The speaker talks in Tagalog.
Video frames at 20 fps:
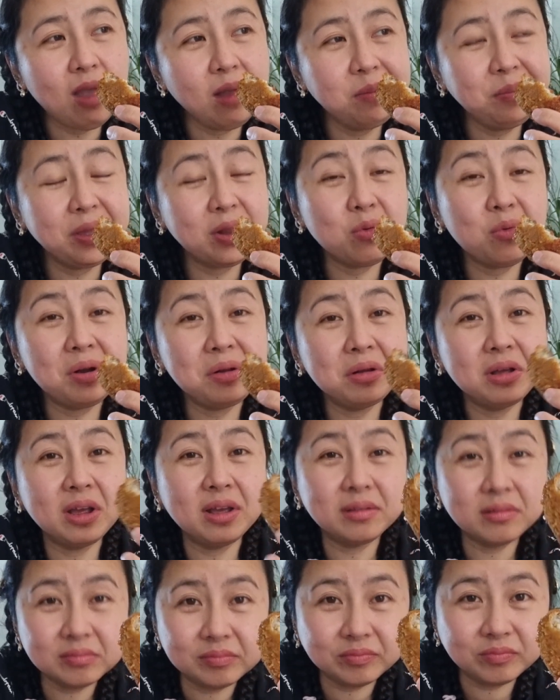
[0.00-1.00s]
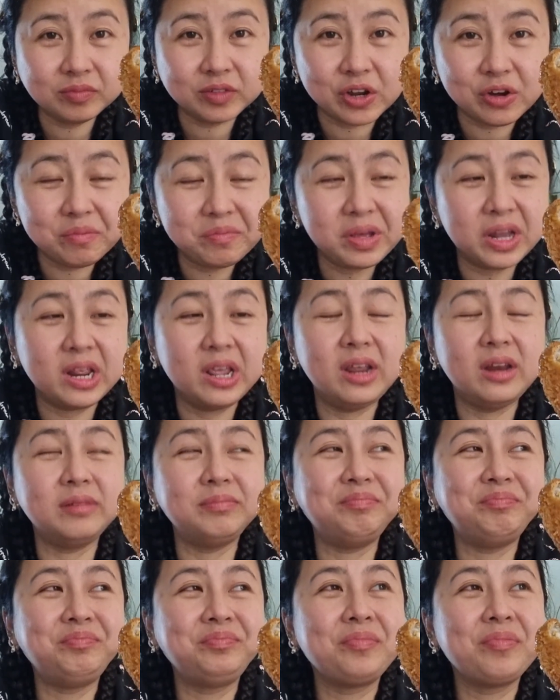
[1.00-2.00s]
Pero ganun pa
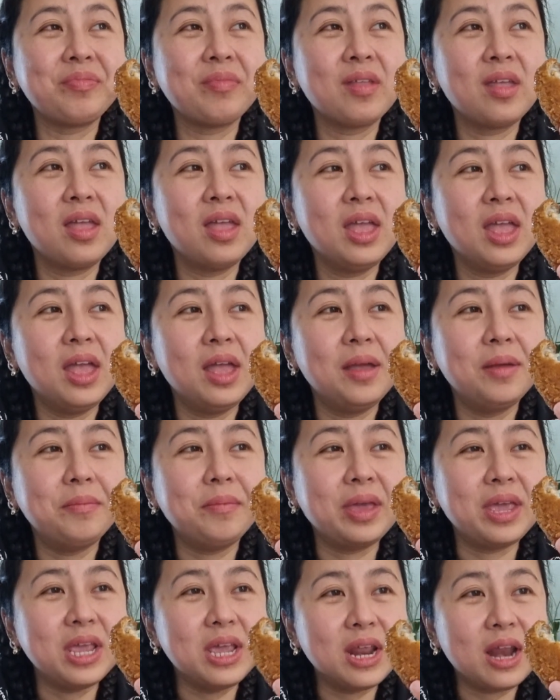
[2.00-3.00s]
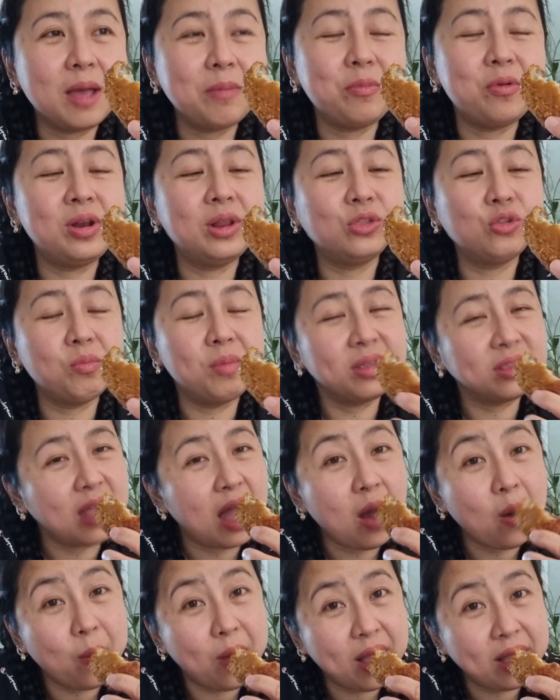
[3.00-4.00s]
rin, mahirap wala
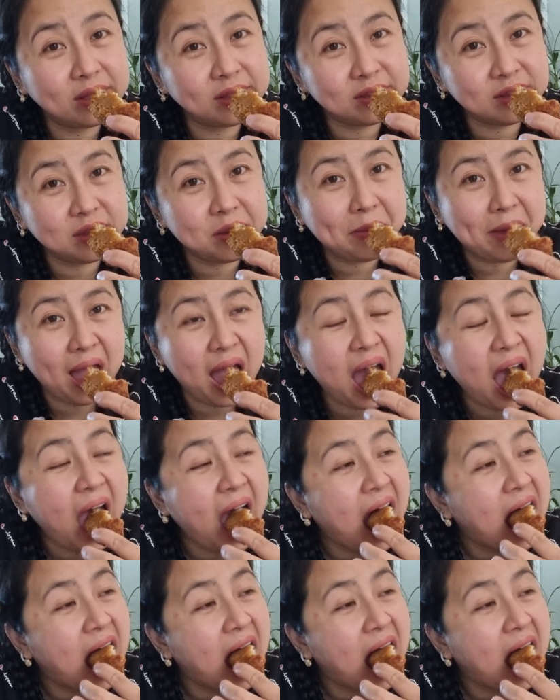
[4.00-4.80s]
tumatawag, hindi ba?